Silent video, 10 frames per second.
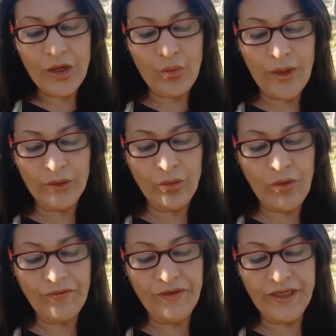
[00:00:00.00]
Quando
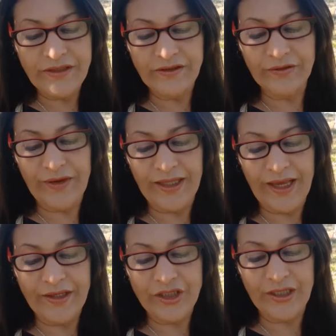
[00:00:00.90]
ouvides
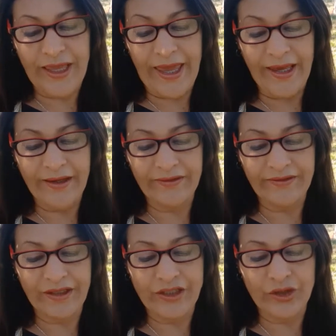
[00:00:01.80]
falar de
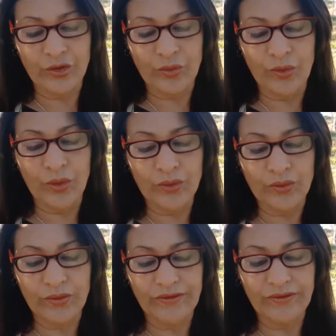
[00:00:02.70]
guerras e de
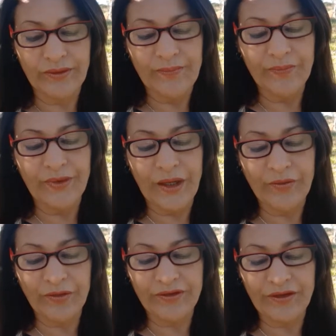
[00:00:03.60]
tumultos,
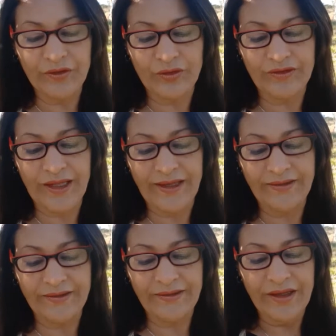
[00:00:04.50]
não vos
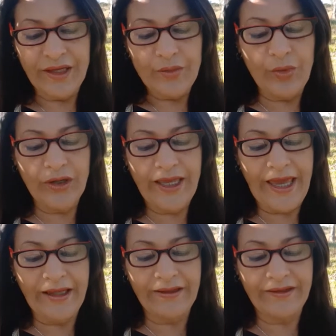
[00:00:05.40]
assusteis, porque
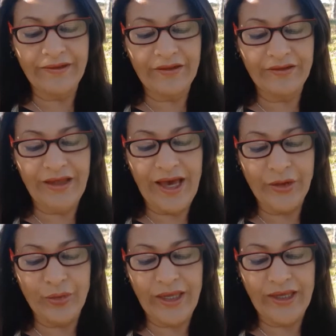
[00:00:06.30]
é
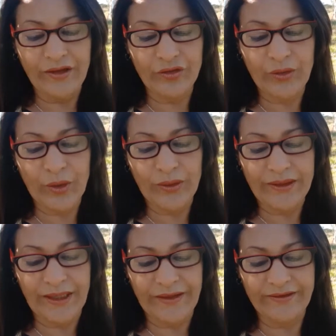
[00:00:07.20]
necessário que isso
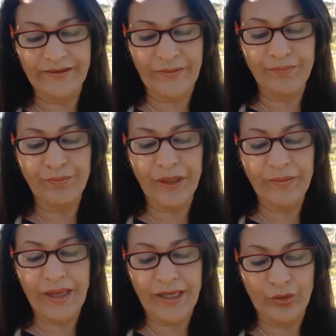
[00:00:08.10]
aconteça
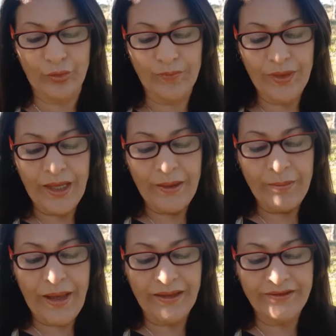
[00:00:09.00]
primeiro,
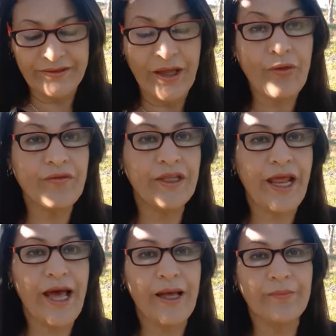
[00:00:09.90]
mas não
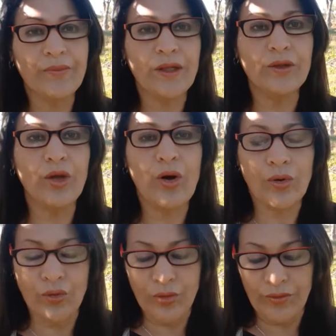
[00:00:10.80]
virá
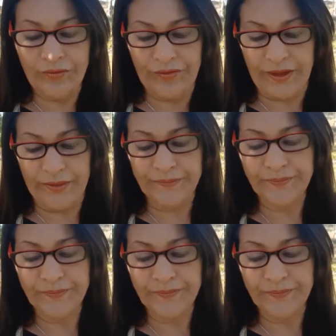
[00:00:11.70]
logo o fim.